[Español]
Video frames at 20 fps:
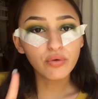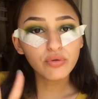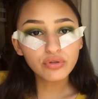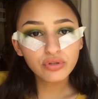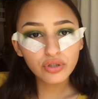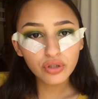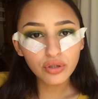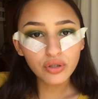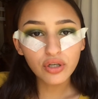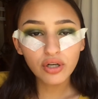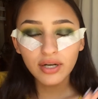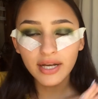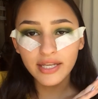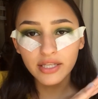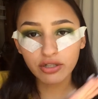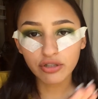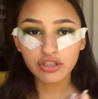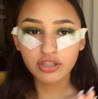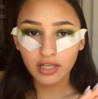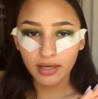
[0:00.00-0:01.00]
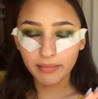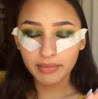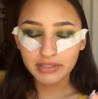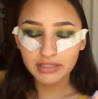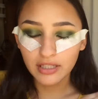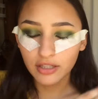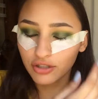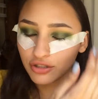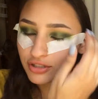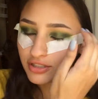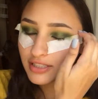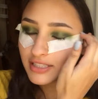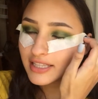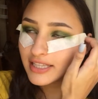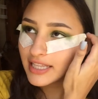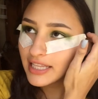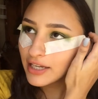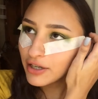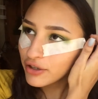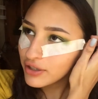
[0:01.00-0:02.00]
Un truco que yo siempre se los
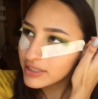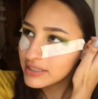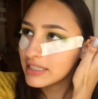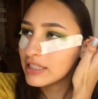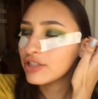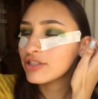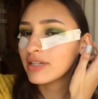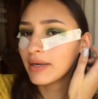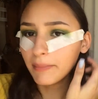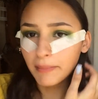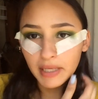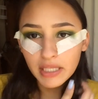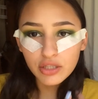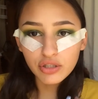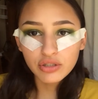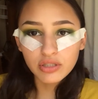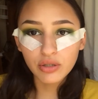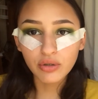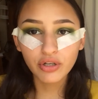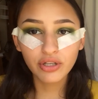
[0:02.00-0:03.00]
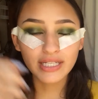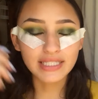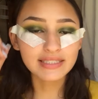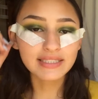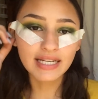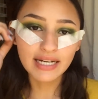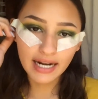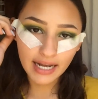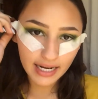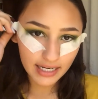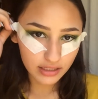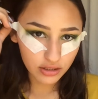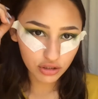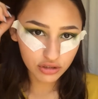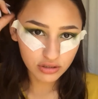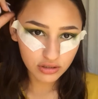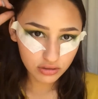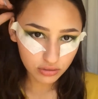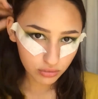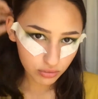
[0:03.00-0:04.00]
digo y se los repito y seguro ya están
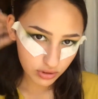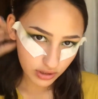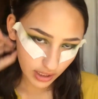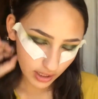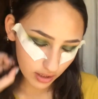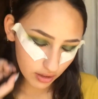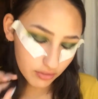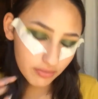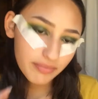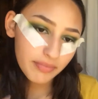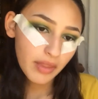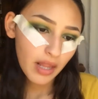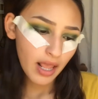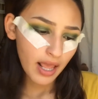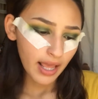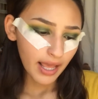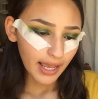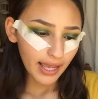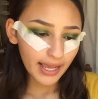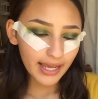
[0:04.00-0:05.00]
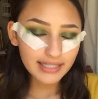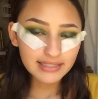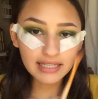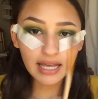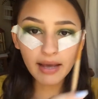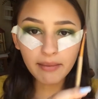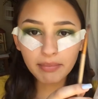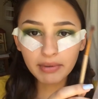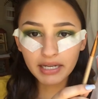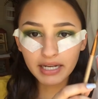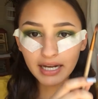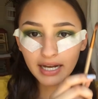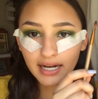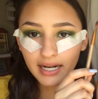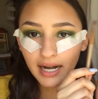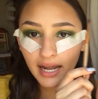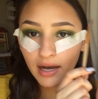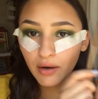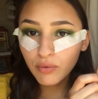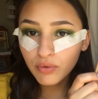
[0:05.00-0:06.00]
hartos de escucharlo, es
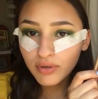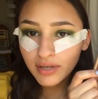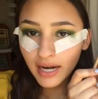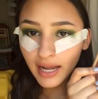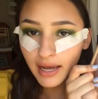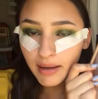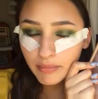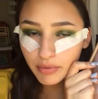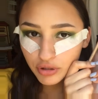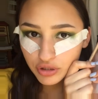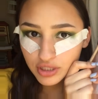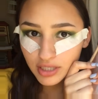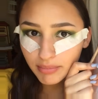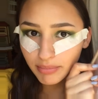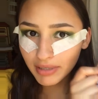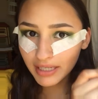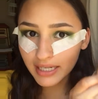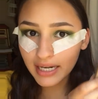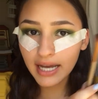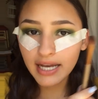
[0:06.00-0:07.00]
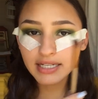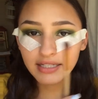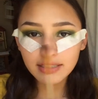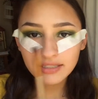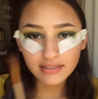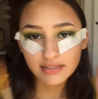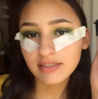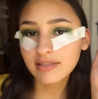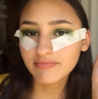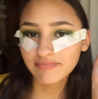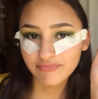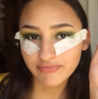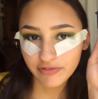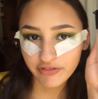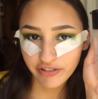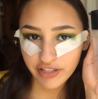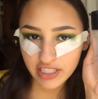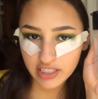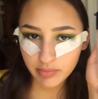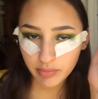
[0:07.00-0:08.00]
aplicar a una brocha plana
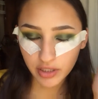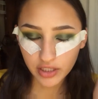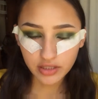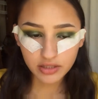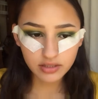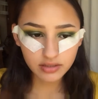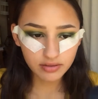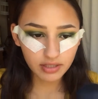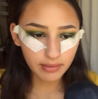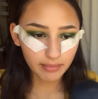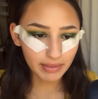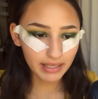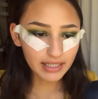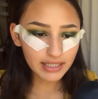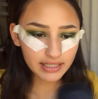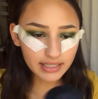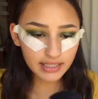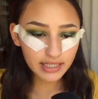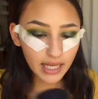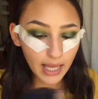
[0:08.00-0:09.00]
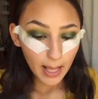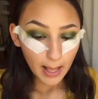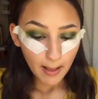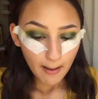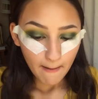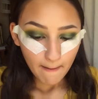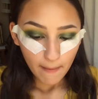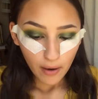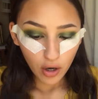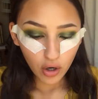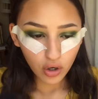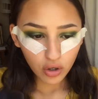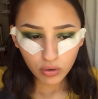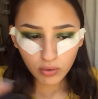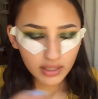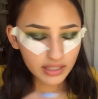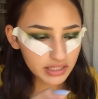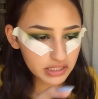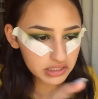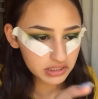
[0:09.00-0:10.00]
Fix Plus de MAC o
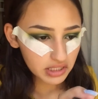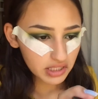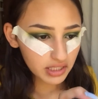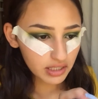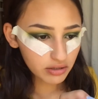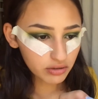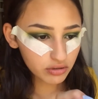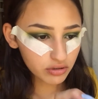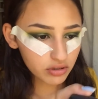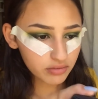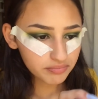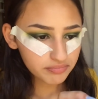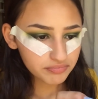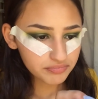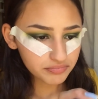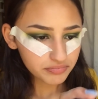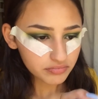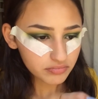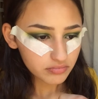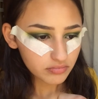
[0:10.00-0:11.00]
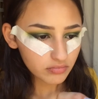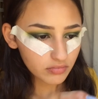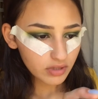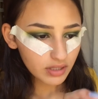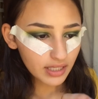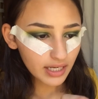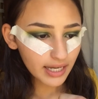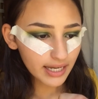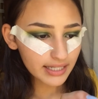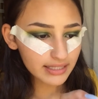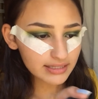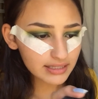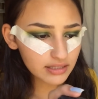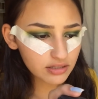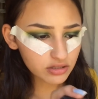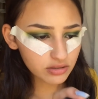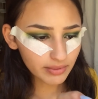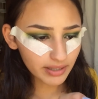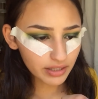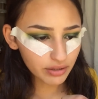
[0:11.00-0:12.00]
cualquier sellador. Este
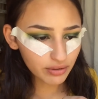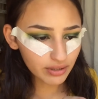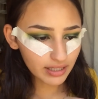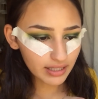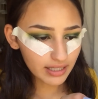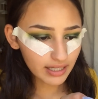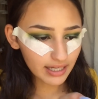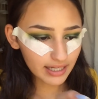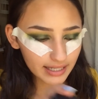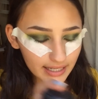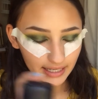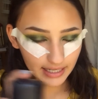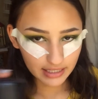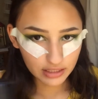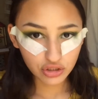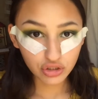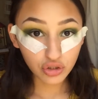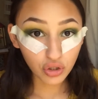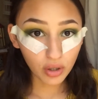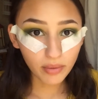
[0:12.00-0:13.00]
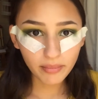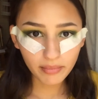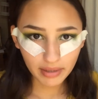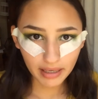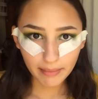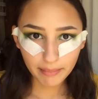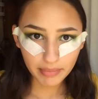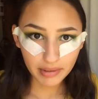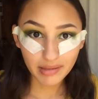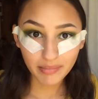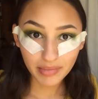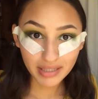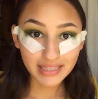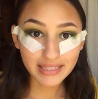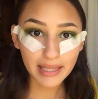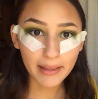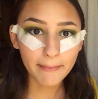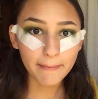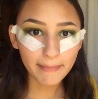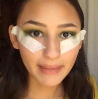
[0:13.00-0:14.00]
nos va a ayudar a que la sombra
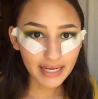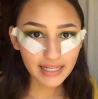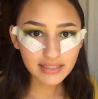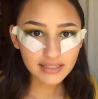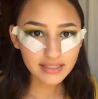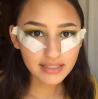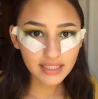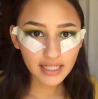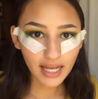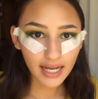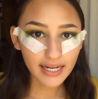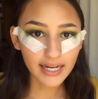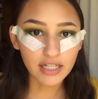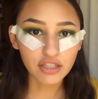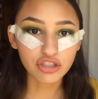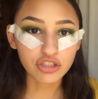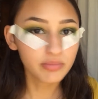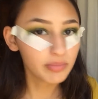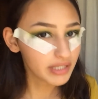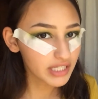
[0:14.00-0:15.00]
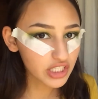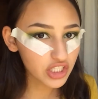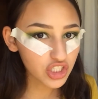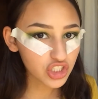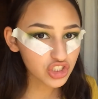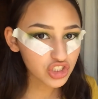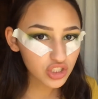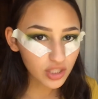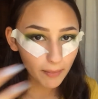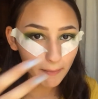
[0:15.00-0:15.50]
pigmente más, a que los brillos